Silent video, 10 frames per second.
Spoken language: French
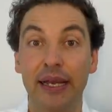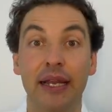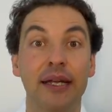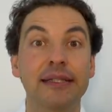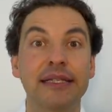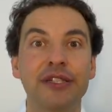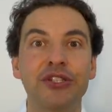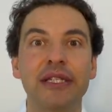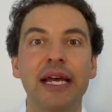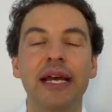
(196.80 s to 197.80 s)
Elle est en
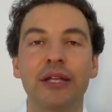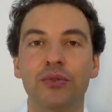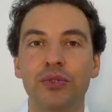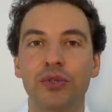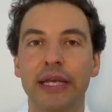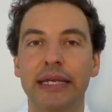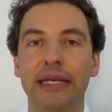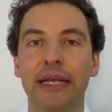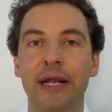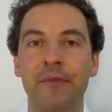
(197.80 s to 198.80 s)
Sagittaire à 12
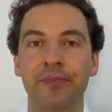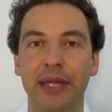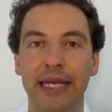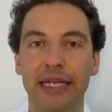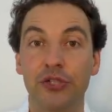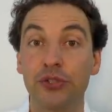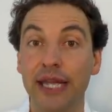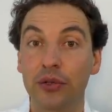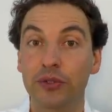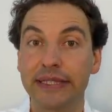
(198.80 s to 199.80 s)
degrés et juste
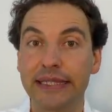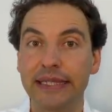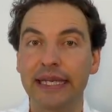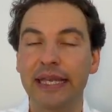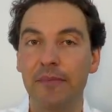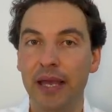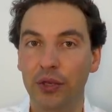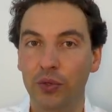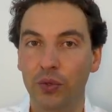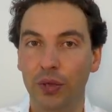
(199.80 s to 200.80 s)
à côté, il y a
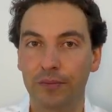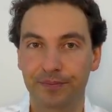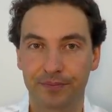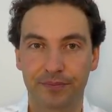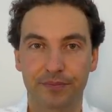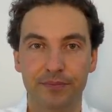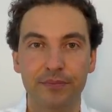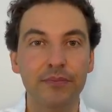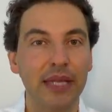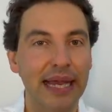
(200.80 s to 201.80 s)
Mercure
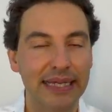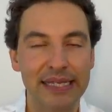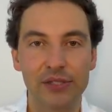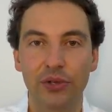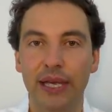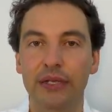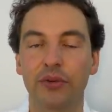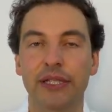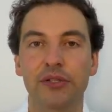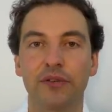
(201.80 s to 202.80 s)
à 15 degrés,
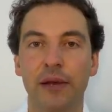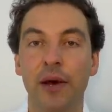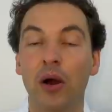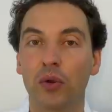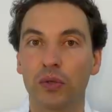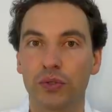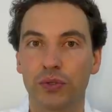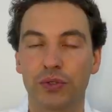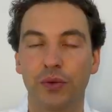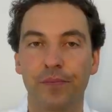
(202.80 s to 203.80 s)
donc ils sont vraiment en
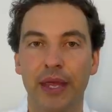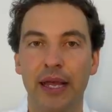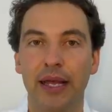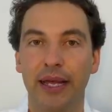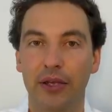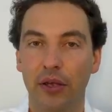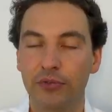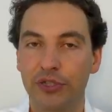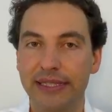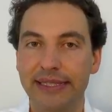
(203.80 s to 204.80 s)
conjonction. Et comme
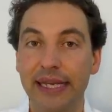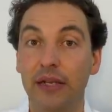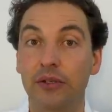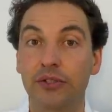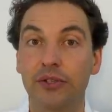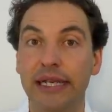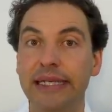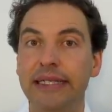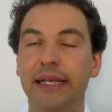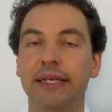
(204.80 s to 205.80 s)
je disais, le
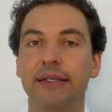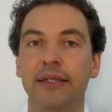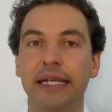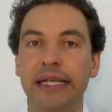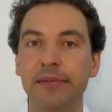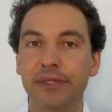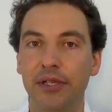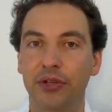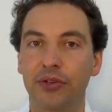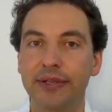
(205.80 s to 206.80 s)
Soleil est en
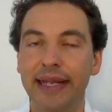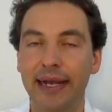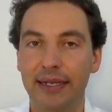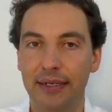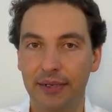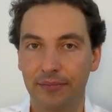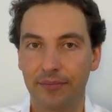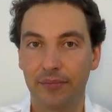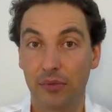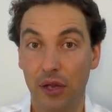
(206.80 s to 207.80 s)
éclipse totale
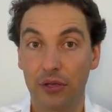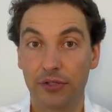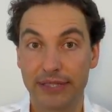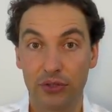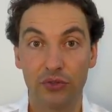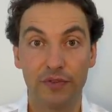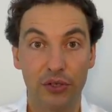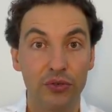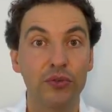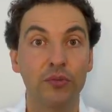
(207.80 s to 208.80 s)
lors de cette nouvelle
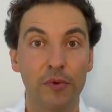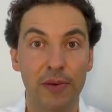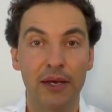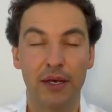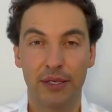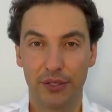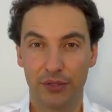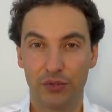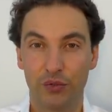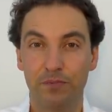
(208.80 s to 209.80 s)
lune, au moment
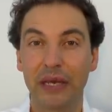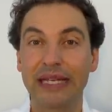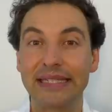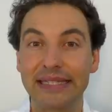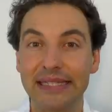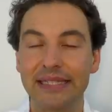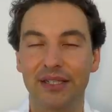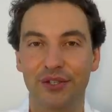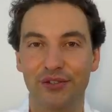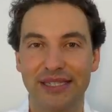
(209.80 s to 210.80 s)
du précis
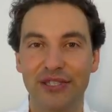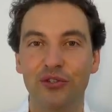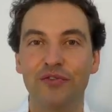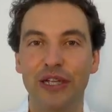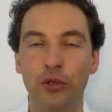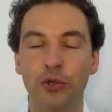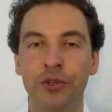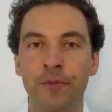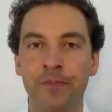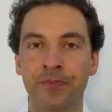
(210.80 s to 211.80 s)
de cette nouvelle
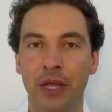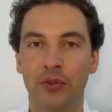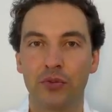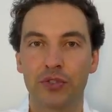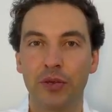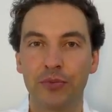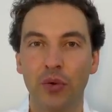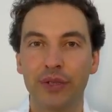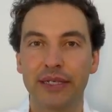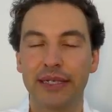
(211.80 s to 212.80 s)
lune. Nous sommes
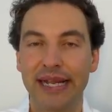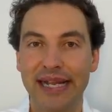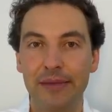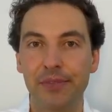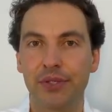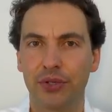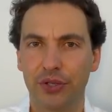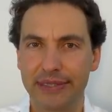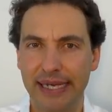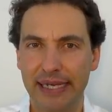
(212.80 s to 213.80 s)
donc dans l'éclipse
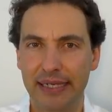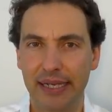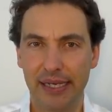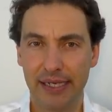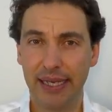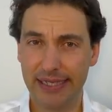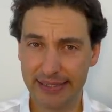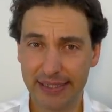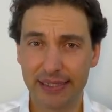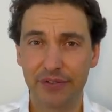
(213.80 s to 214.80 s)
totale. Et
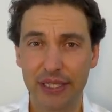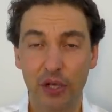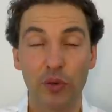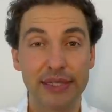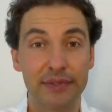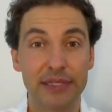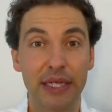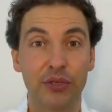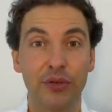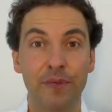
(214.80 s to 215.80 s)
ça, ça veut dire quoi? Ça veut
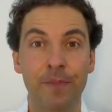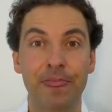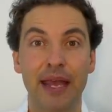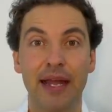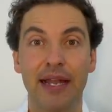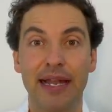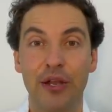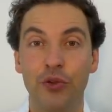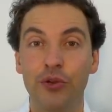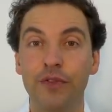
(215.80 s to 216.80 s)
dire que la
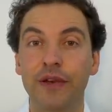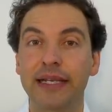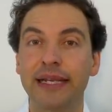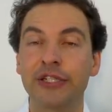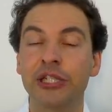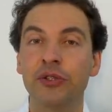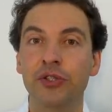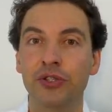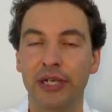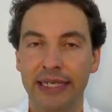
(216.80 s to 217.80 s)
lune va cacher le
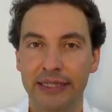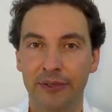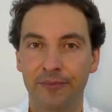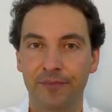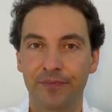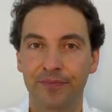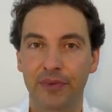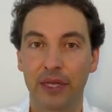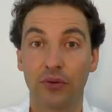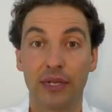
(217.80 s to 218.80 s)
Soleil.
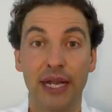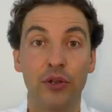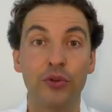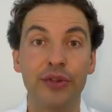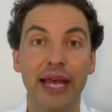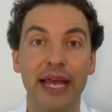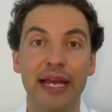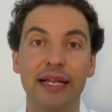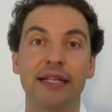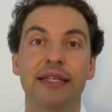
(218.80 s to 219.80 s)
Donc la Lune,
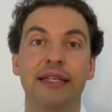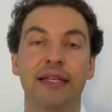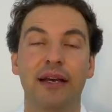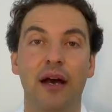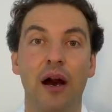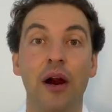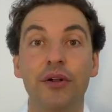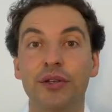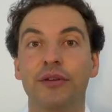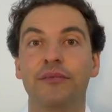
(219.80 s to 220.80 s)
elle, qui est
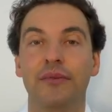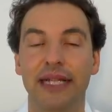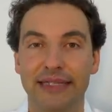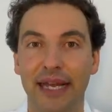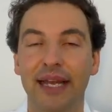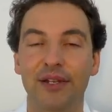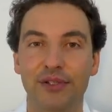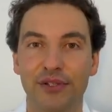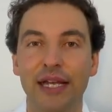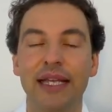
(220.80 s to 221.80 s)
entre la Terre et le
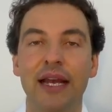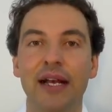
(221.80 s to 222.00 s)
Soleil,